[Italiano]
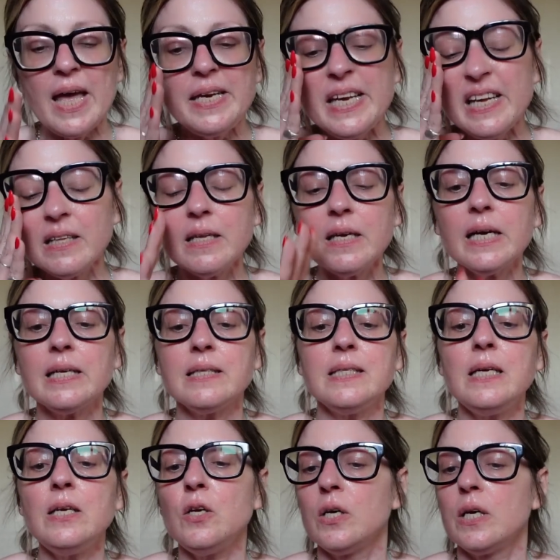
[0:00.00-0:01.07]
E niente ragazzi,
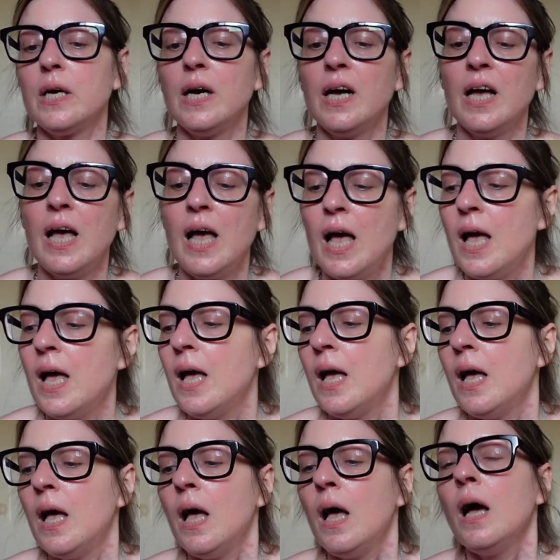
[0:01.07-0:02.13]
allora,
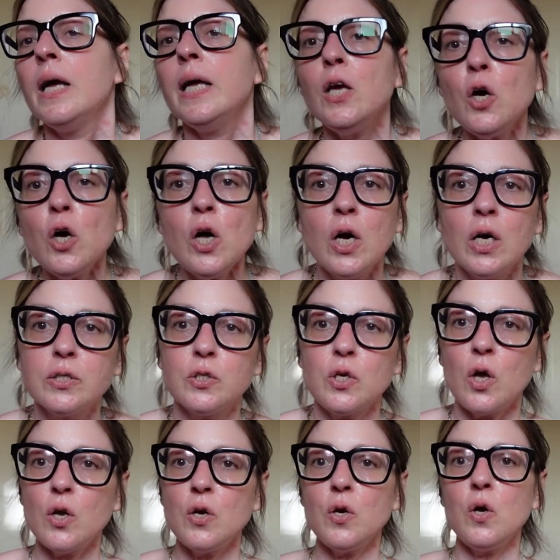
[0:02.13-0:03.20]
io
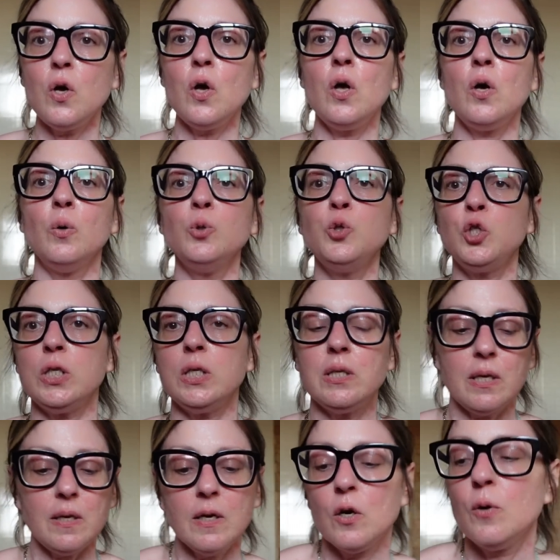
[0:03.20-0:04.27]
sono
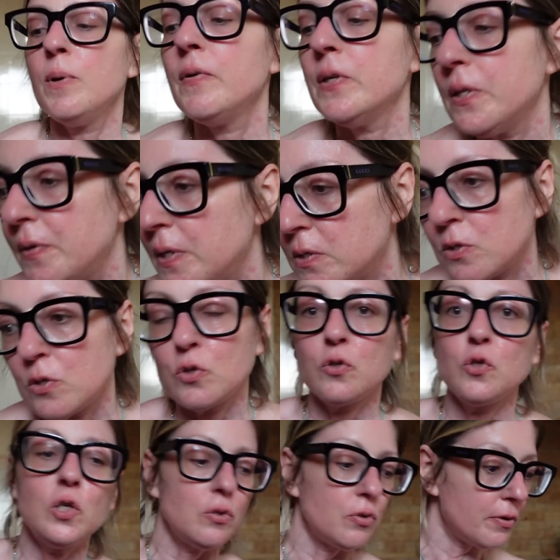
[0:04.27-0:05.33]
uscita, come avete visto, e sono
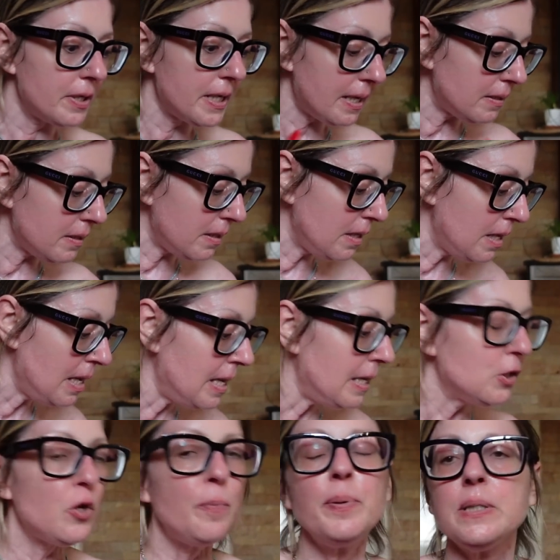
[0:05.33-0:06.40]
già tornata,
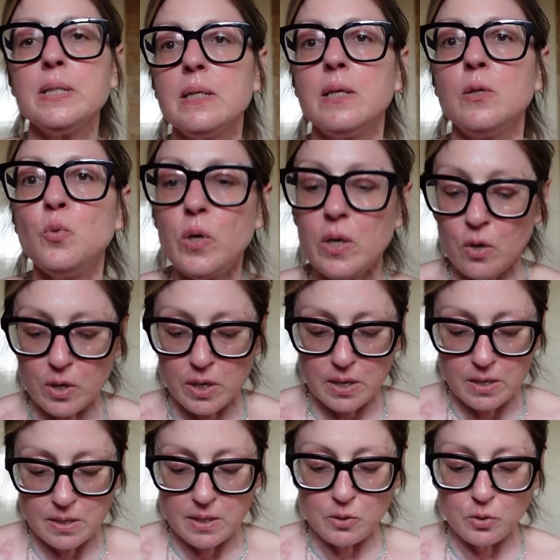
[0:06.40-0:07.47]
sono passate due ore
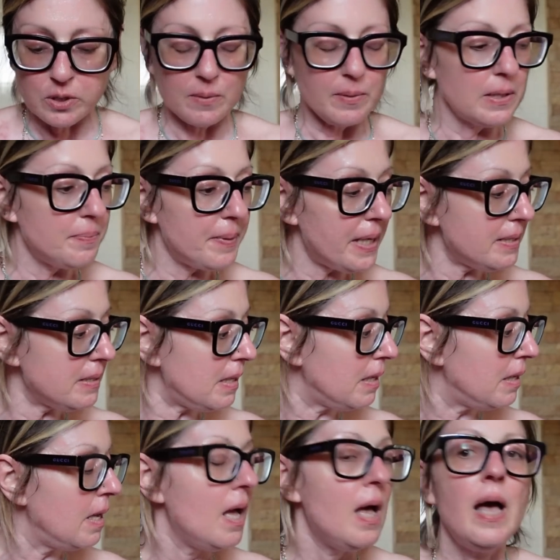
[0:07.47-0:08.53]
dall'ultima
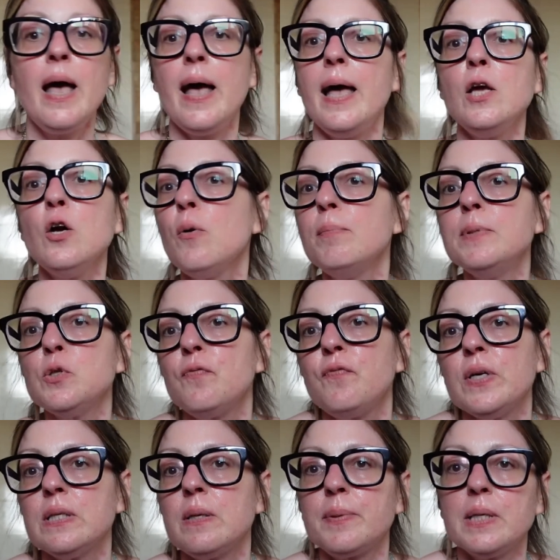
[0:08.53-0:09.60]
ripresa e io mi sono
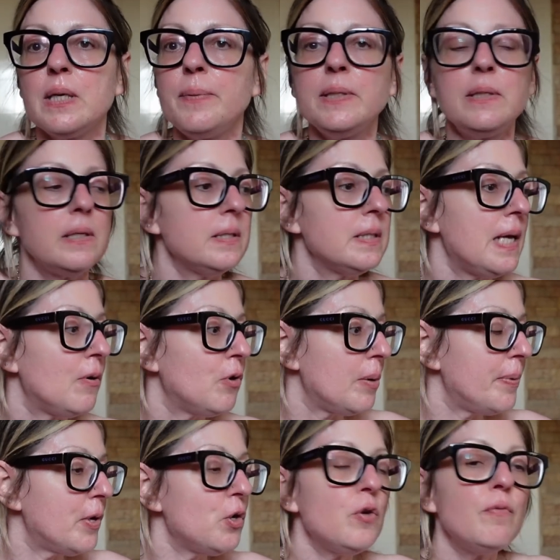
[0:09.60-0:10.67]
fatta praticamente una sauna
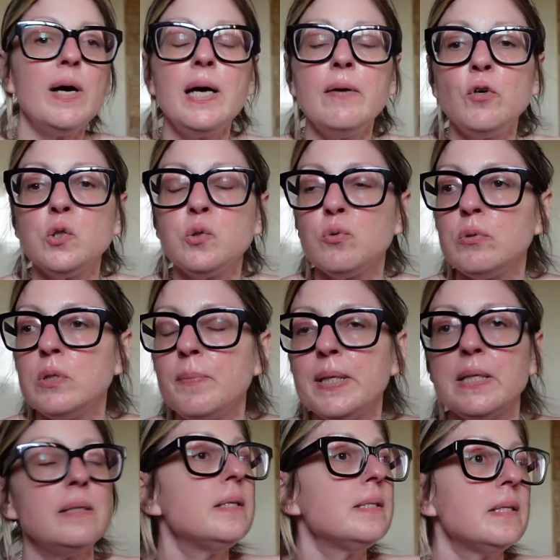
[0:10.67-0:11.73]
però dovevo
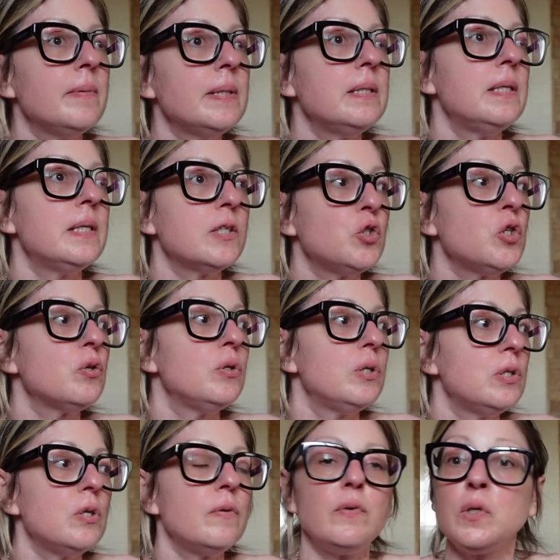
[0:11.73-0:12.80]
assolutamente da stamattina che cerco di
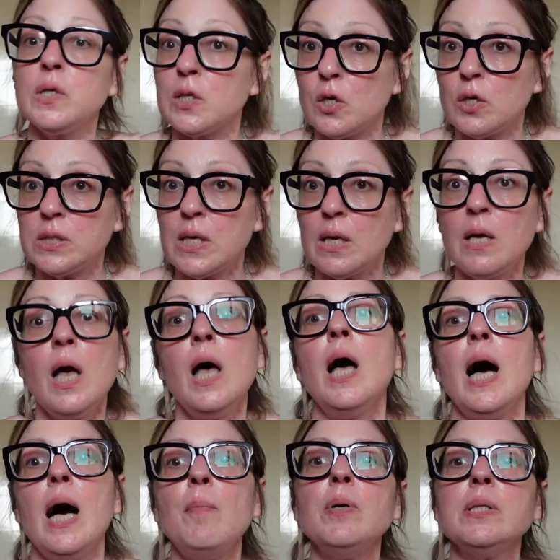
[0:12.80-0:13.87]
risolvere una cosa
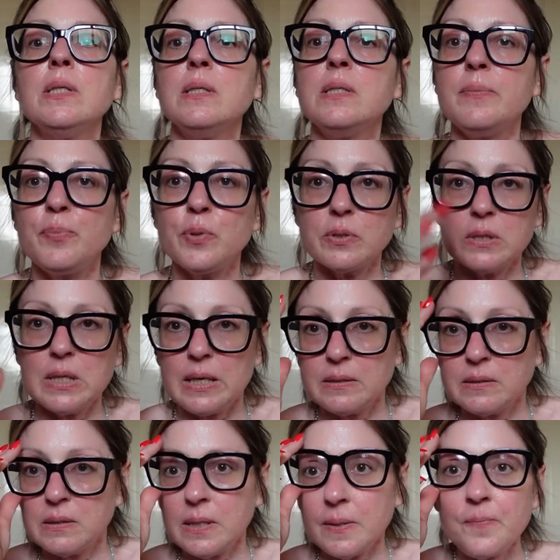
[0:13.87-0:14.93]
abbastanza
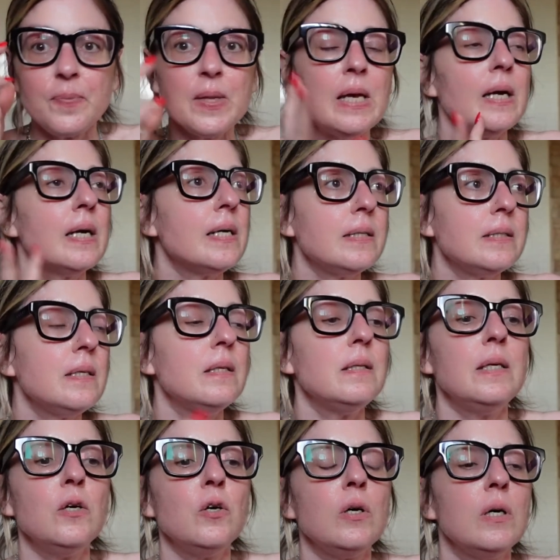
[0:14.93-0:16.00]
importante grazie a
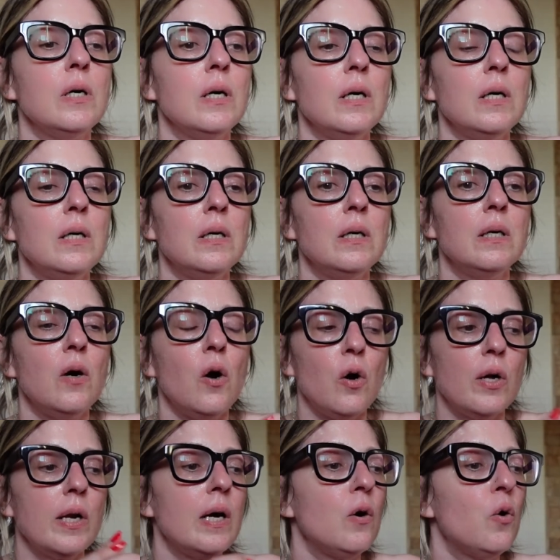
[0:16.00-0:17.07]
Dio eh,
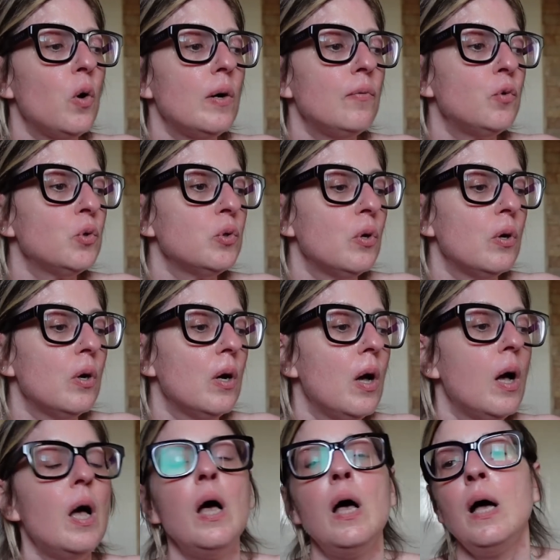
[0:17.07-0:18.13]
ora ho avuto
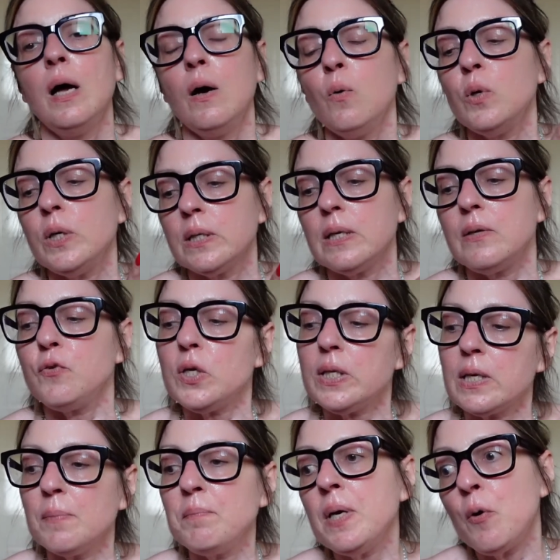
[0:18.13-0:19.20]
una
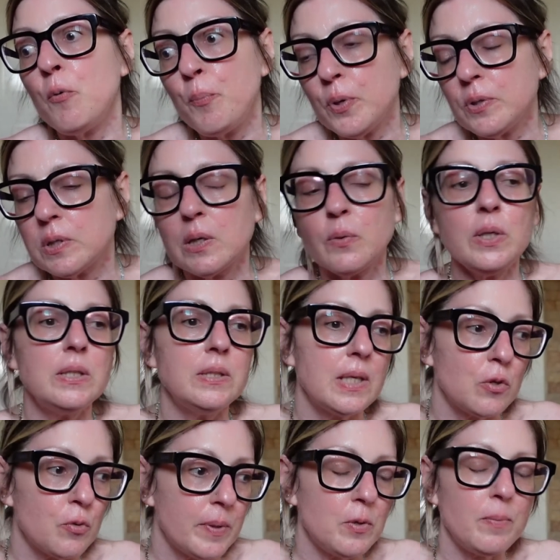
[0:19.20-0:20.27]
telefonata che mi ha un po'
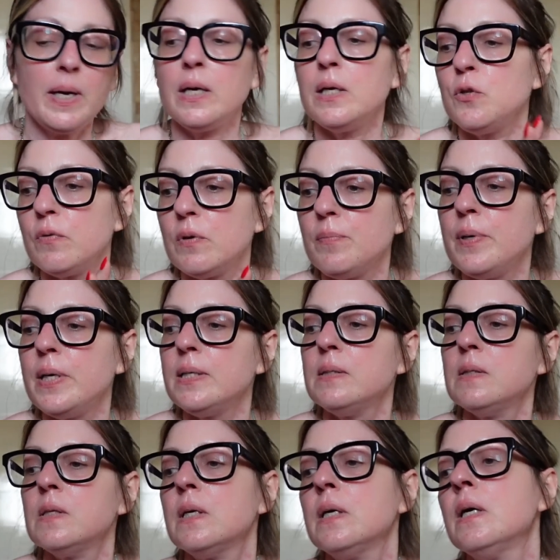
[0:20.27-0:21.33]
tranquillizzato meno male dovrebbe
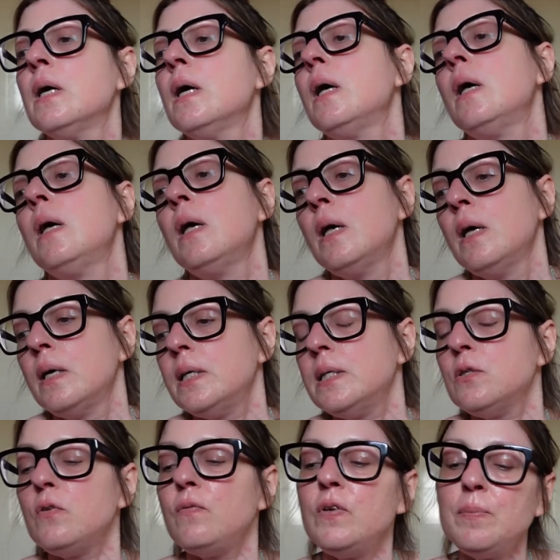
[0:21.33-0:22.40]
essere
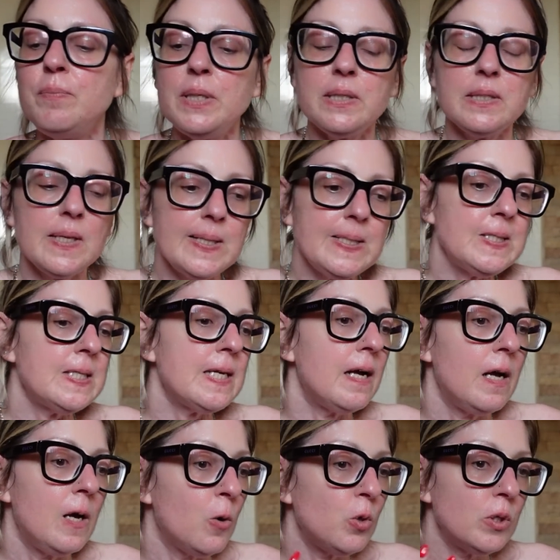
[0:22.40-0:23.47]
risolvibile senza
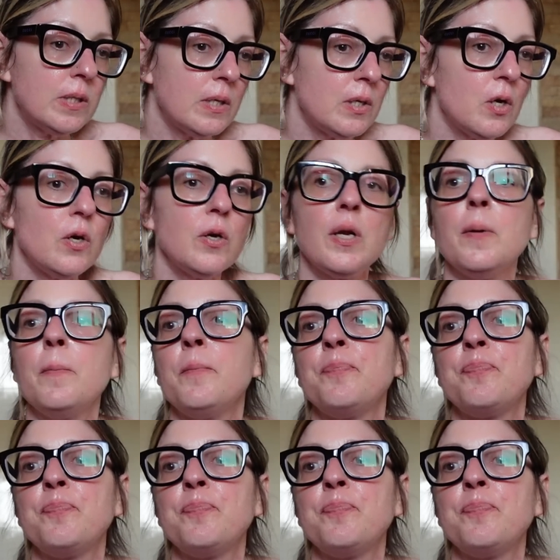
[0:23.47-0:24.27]
ulteriori